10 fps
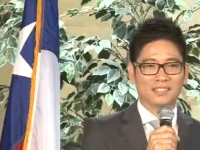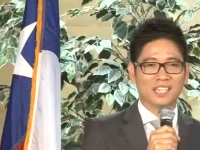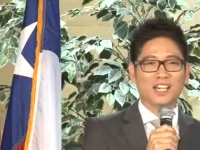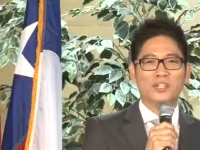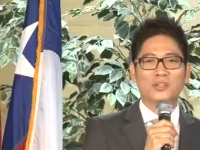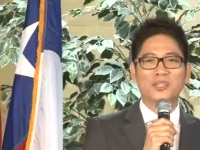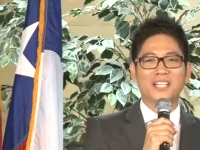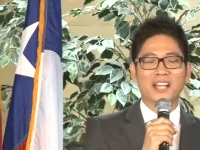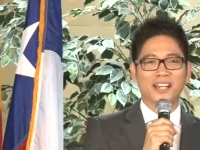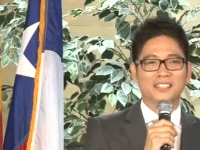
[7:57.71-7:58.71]
à, rất là rối
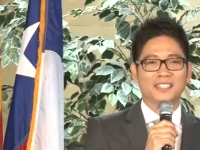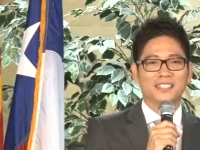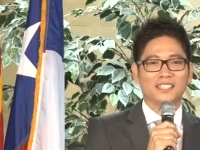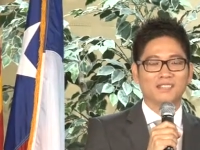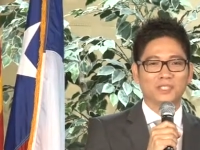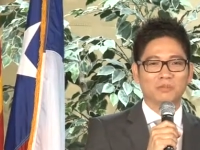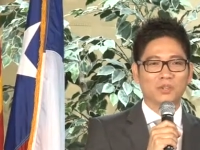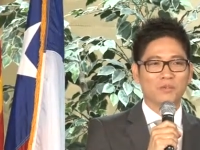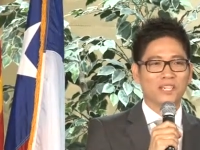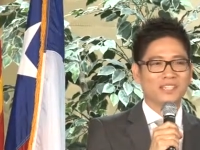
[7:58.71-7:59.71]
ren và chúng
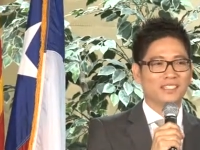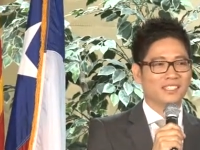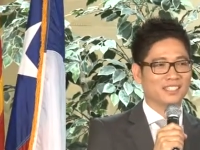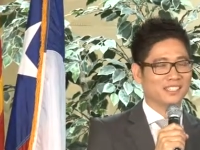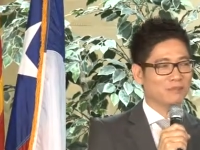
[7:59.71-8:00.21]
tôi biết được cái